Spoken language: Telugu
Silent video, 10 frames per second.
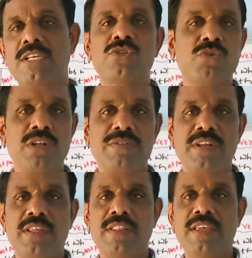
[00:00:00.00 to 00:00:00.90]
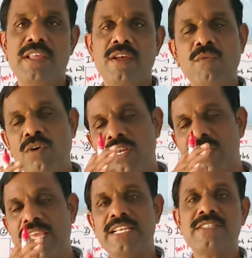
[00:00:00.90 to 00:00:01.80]
తెలుసుకోవడం జరిగింది
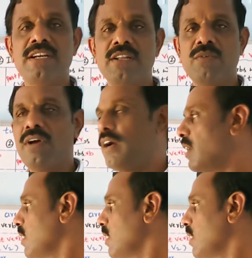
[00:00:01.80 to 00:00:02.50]
వాటికి ఎక్స్టెంటివ్గా